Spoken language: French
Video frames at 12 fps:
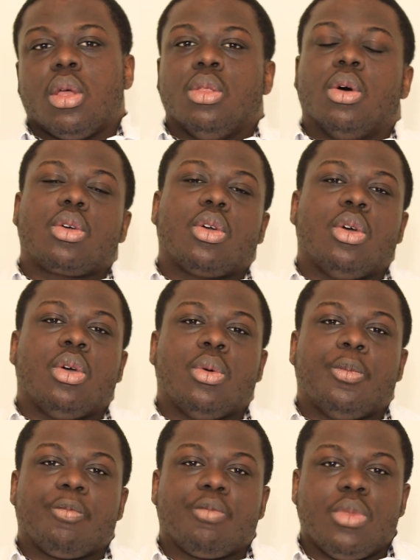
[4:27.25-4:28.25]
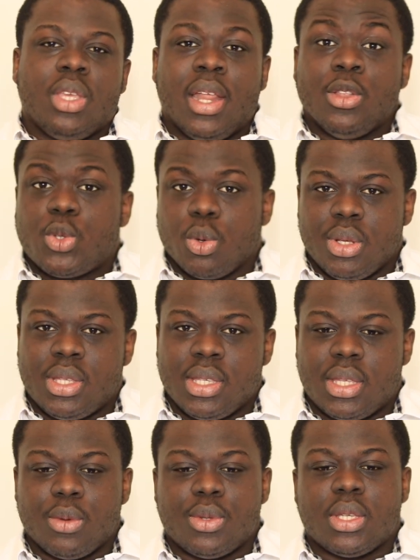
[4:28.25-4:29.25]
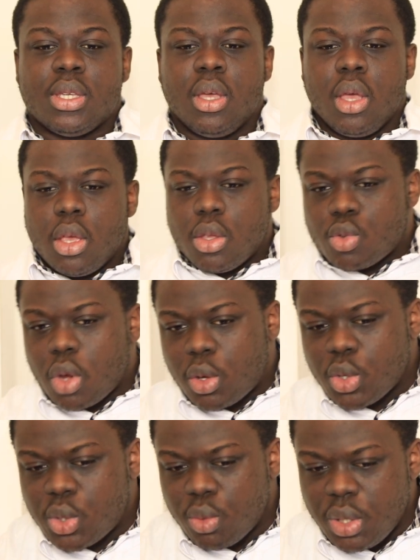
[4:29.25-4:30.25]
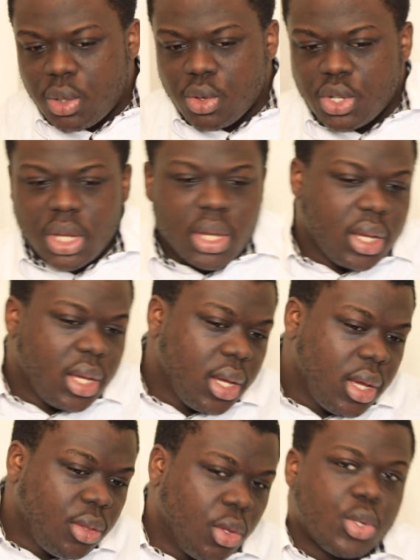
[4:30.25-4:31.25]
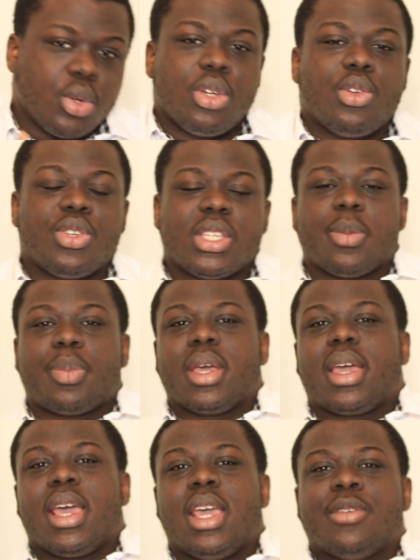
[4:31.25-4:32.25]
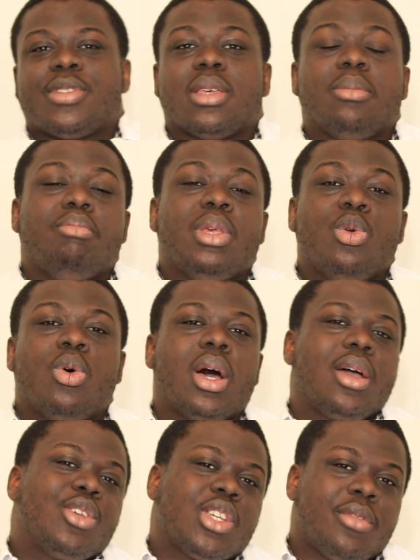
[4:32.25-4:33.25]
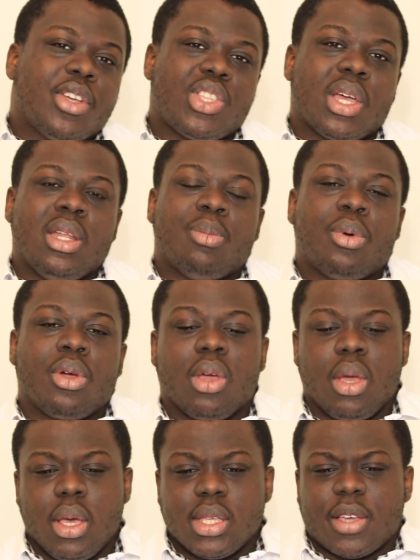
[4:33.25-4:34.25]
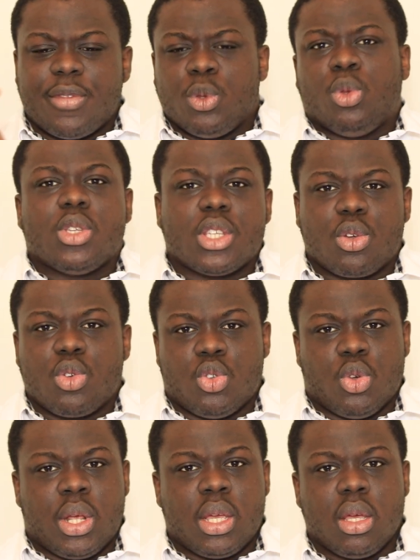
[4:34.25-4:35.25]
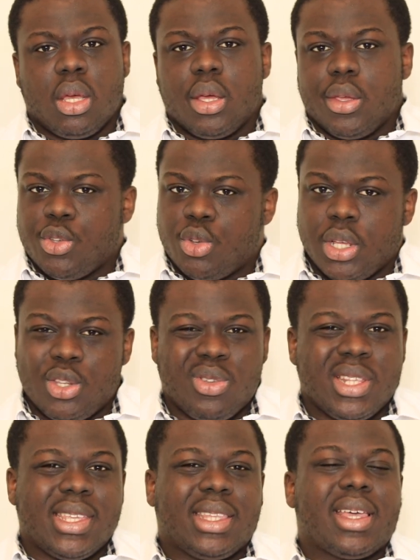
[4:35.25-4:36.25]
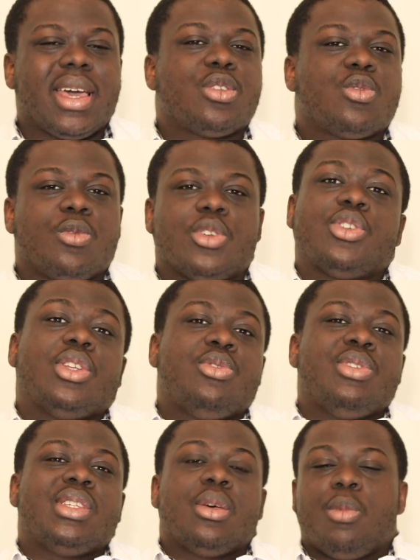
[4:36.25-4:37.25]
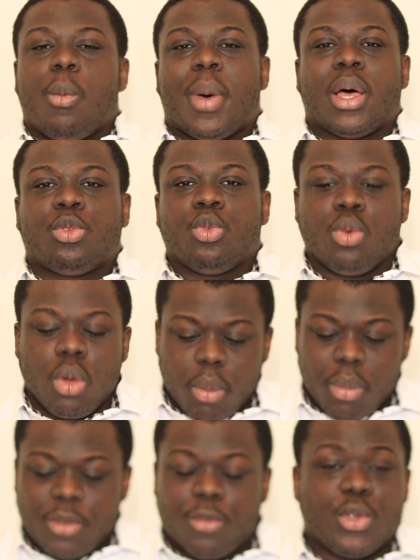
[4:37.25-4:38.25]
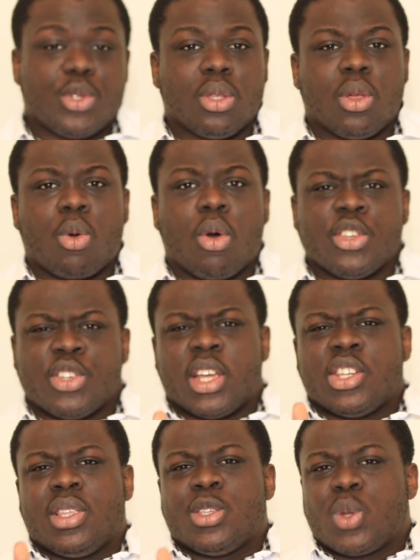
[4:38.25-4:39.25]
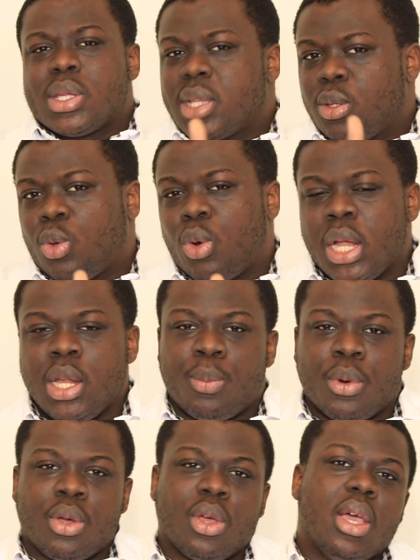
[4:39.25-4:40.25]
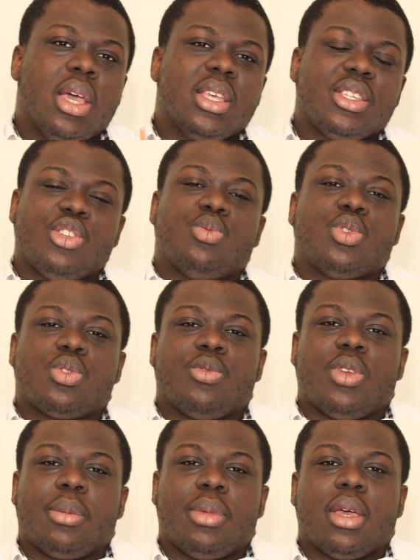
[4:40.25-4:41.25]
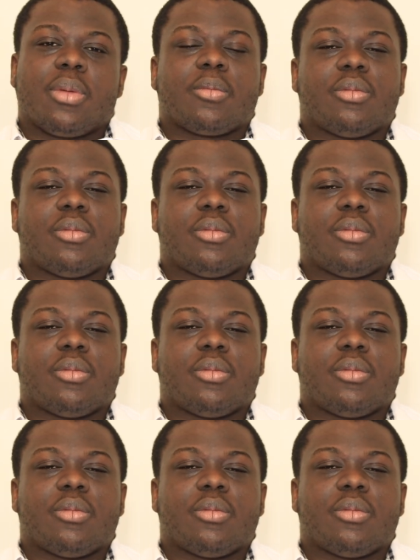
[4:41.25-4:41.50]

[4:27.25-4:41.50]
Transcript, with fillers: Donc, euh, il a une solidité aussi. Je crois que celui que j'ai donc celui que j'ai, n'est pas un KF, c'est un Bilora que j'avais acheté à l'époque. Ça fait deux ans que je l'ai. Je l'ai utilisé très souvent, je l'ai utilisé un peu partout, mais il fonctionne encore. Je l'ai acheté 60 euros à l'époque, si je me souviens bien.